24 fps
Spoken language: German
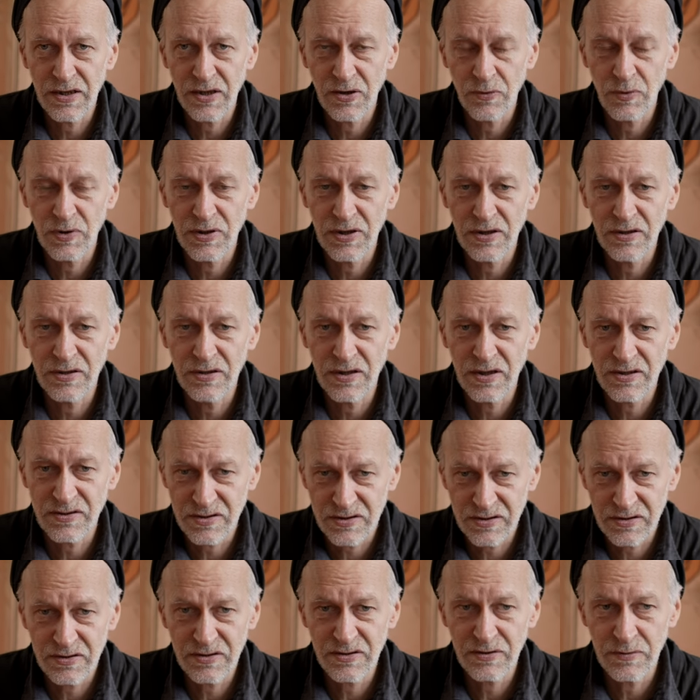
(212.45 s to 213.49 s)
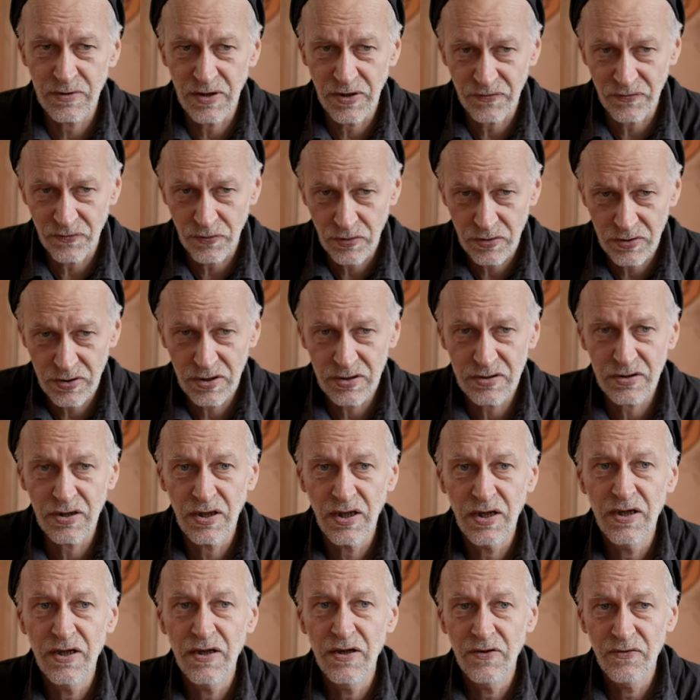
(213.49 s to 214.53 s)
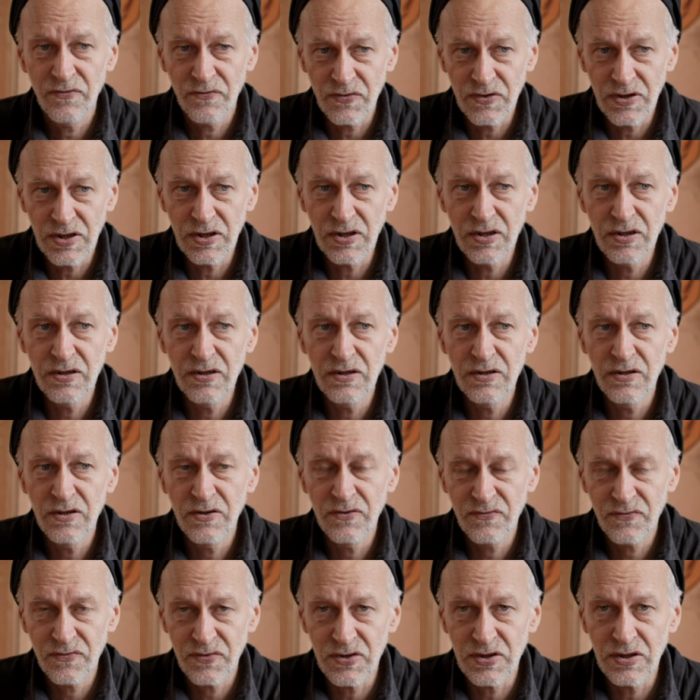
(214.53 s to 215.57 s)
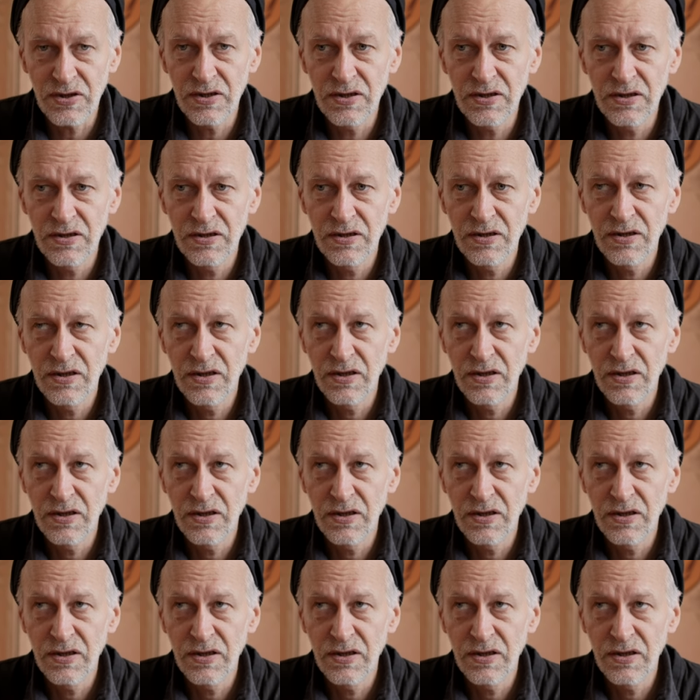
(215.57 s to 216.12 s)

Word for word: Aber das erfordert viel, viel